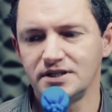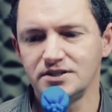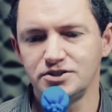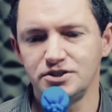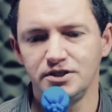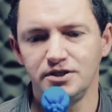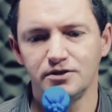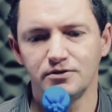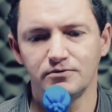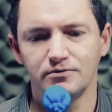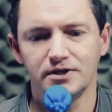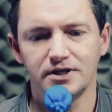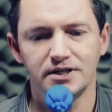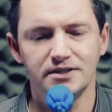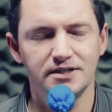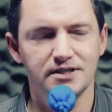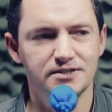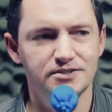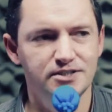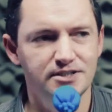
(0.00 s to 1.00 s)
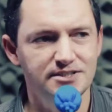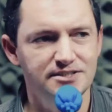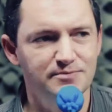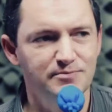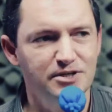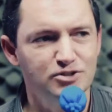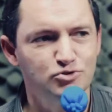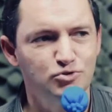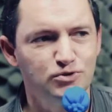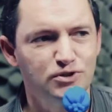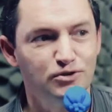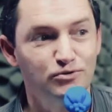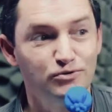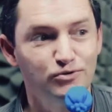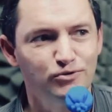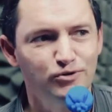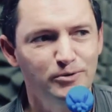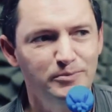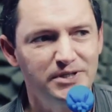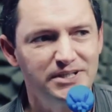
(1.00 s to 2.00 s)
E tinha um grande artista, me ajuda no
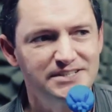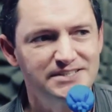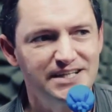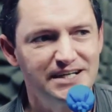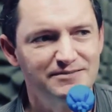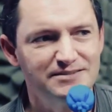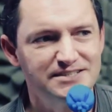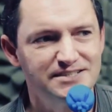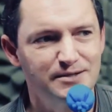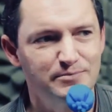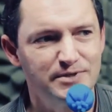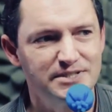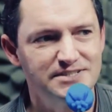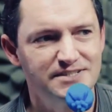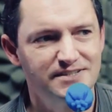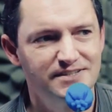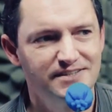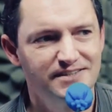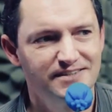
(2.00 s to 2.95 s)
nome, que estava se Rudy apresentando.